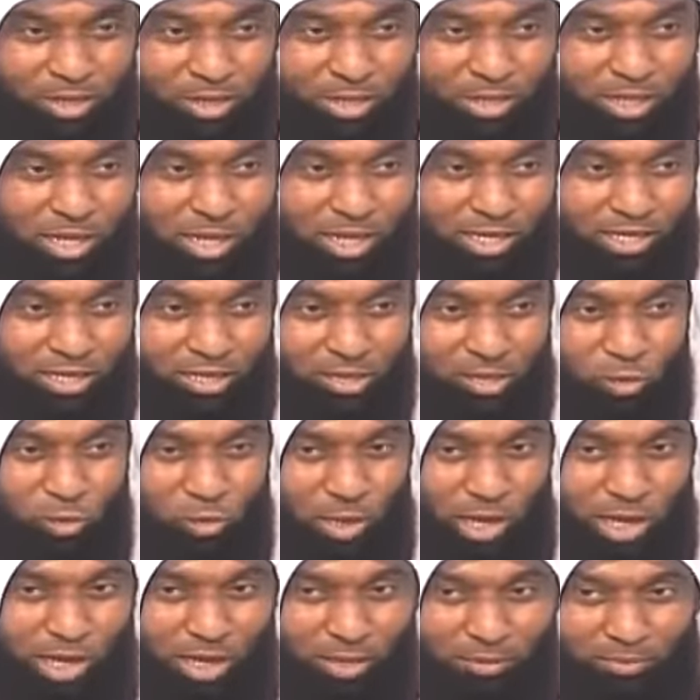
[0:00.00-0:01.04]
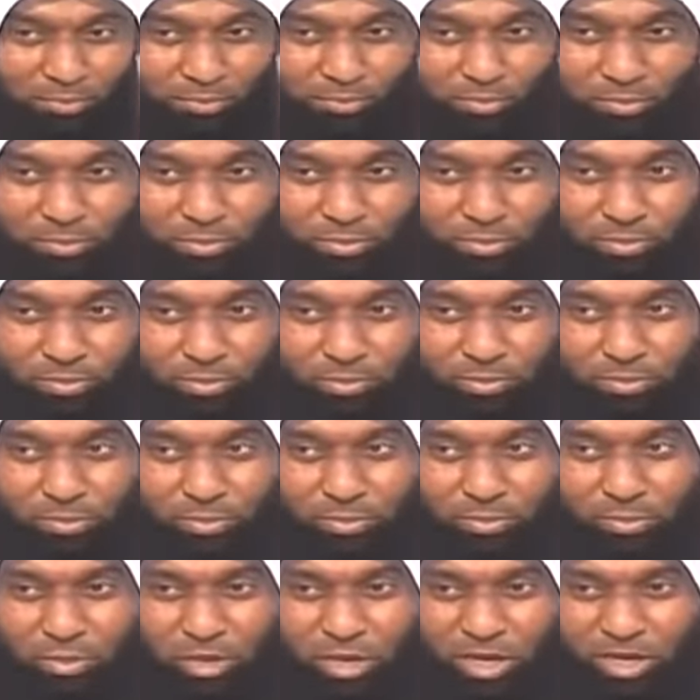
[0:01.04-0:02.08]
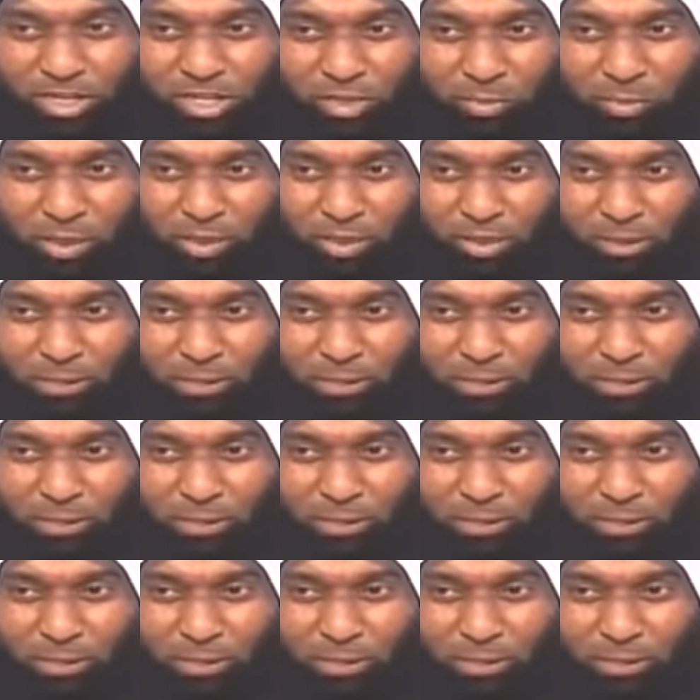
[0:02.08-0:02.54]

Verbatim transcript: إذا عندك سؤال اكتبه